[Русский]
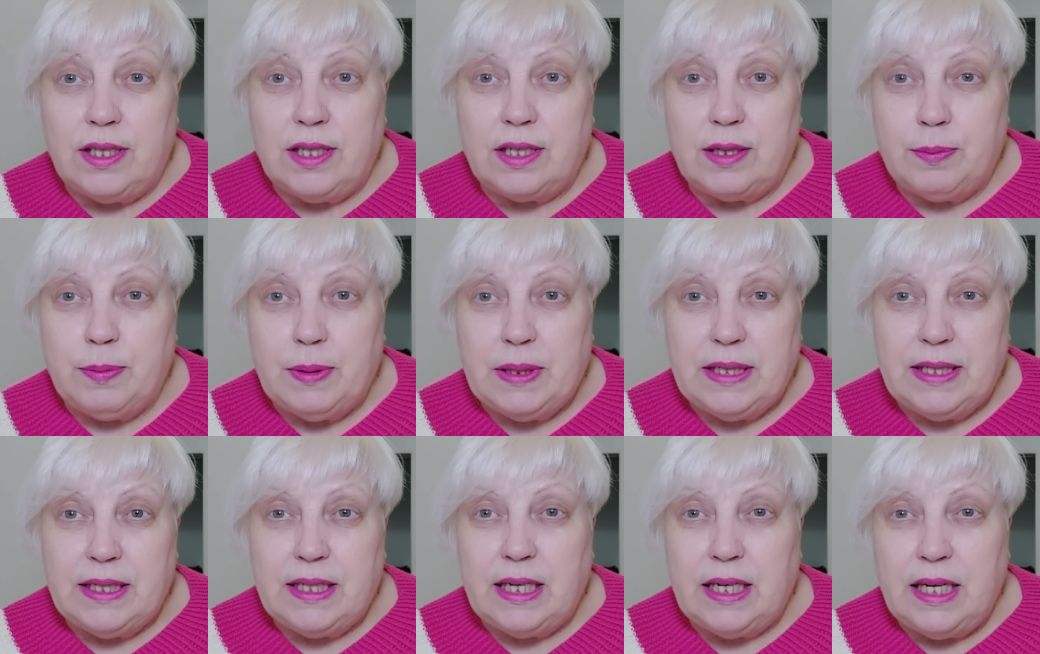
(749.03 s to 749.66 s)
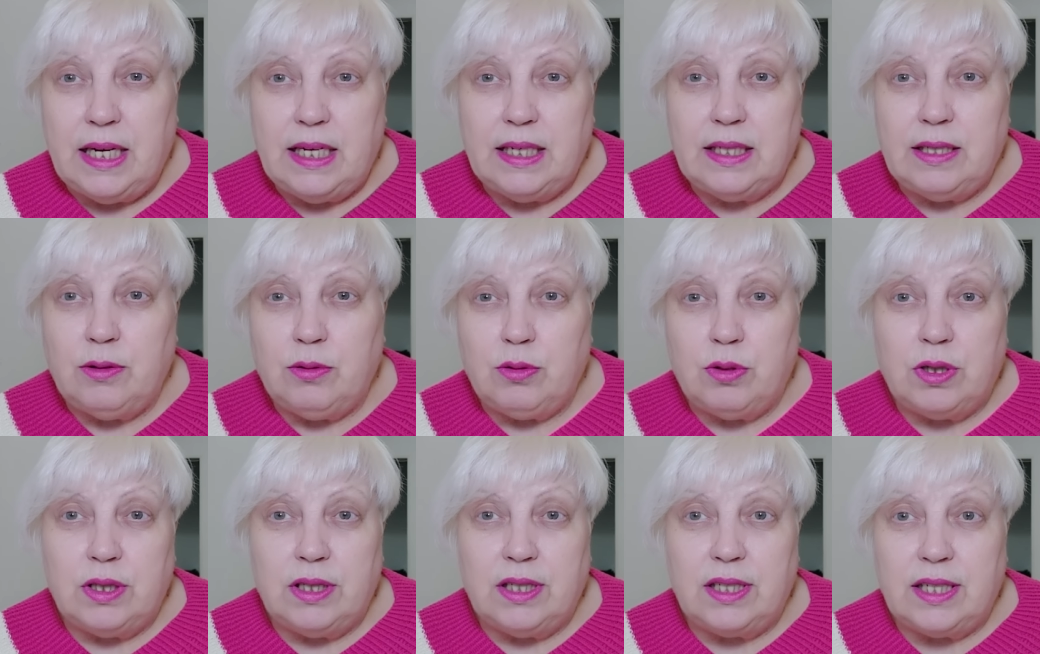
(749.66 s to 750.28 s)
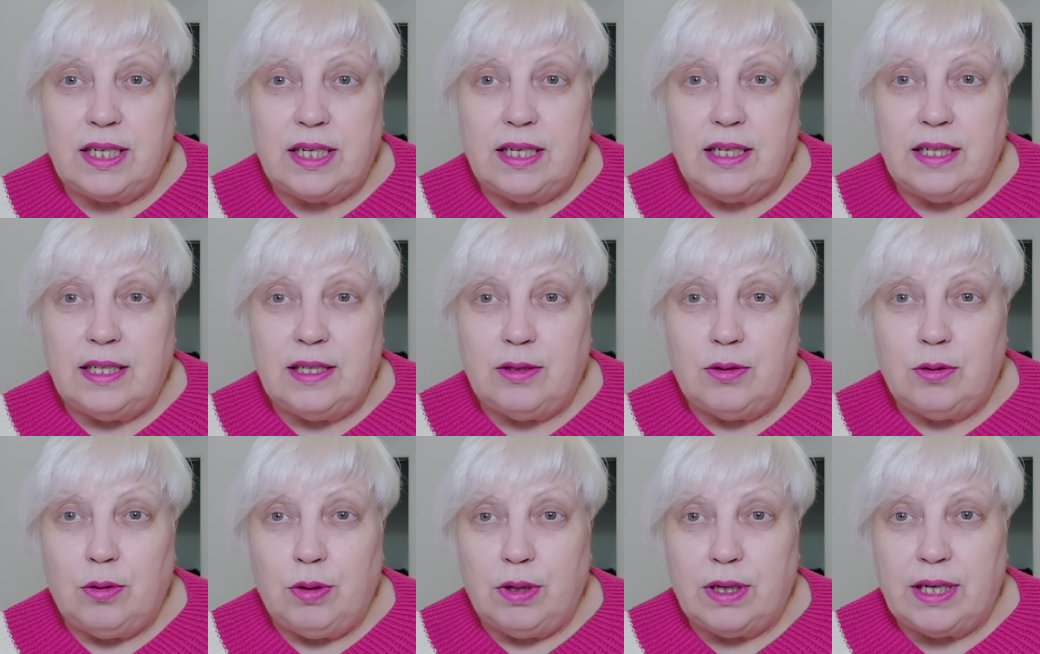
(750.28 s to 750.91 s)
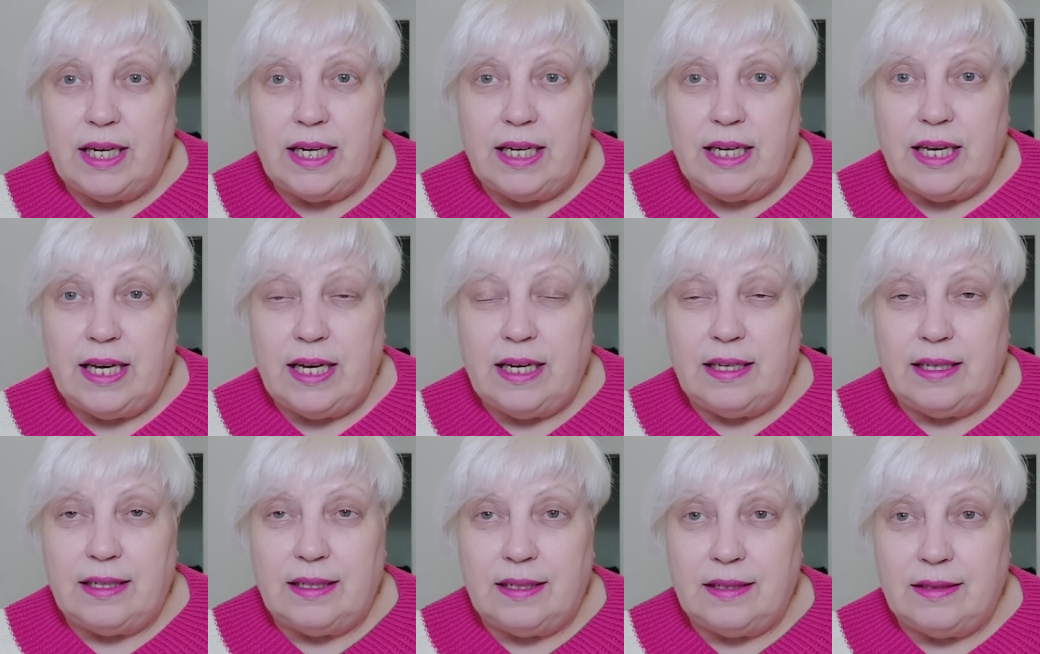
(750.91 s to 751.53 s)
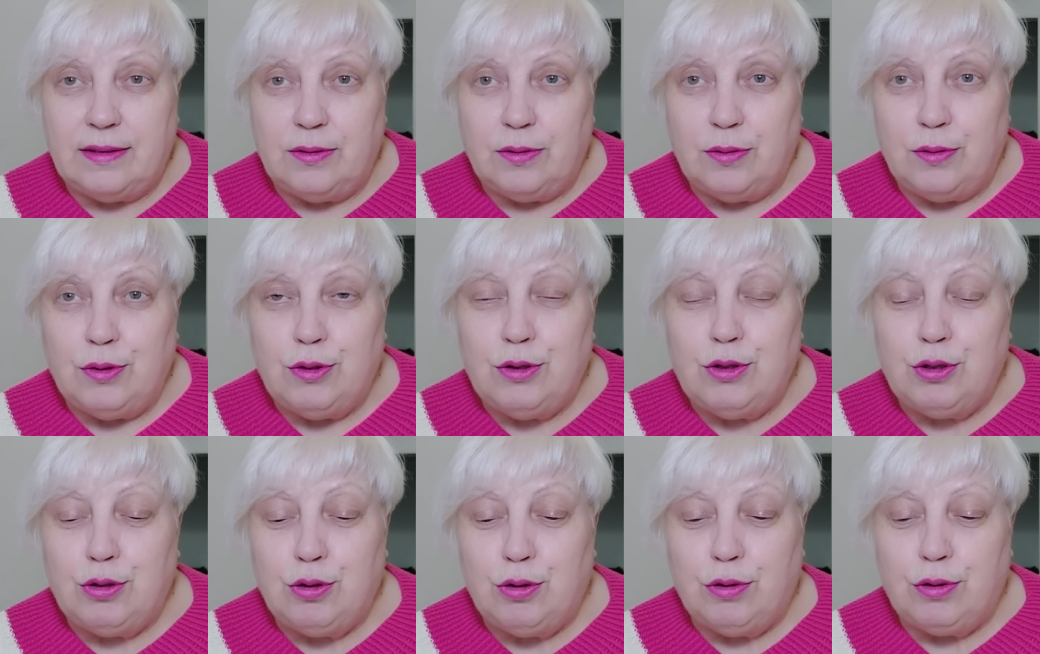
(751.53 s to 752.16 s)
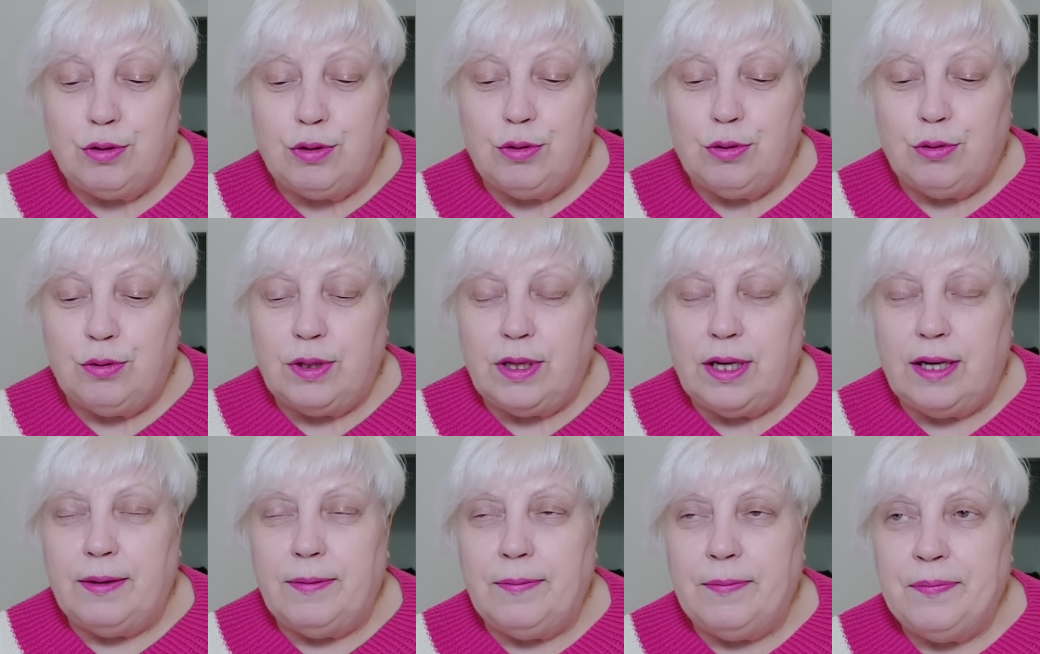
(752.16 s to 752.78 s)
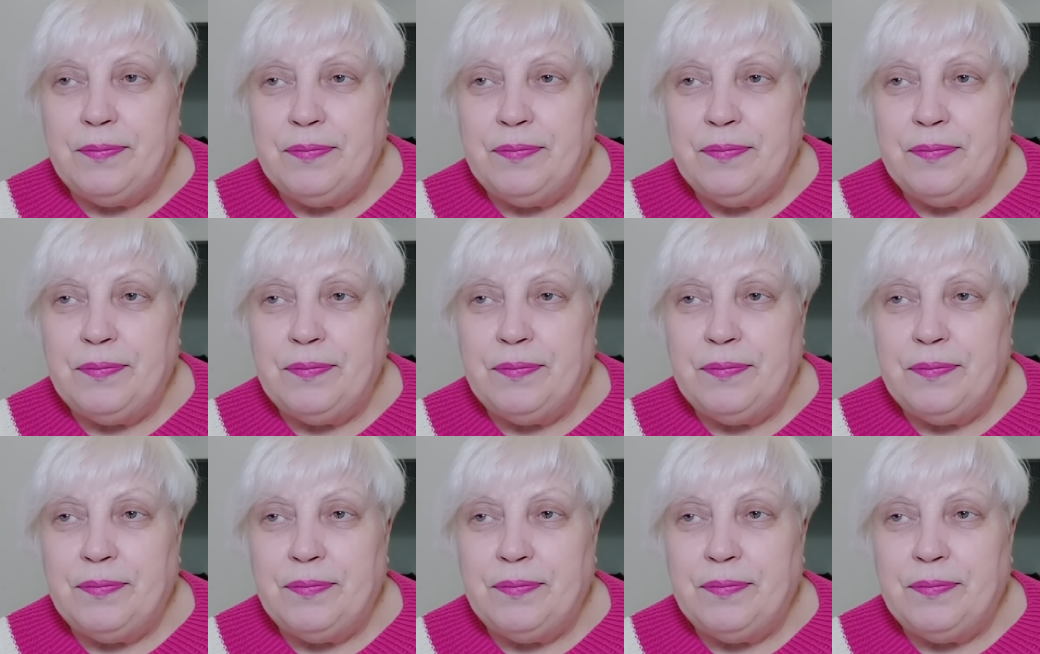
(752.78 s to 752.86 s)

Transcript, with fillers: Это ж, представляете, услышали не только я, но еще кто-то.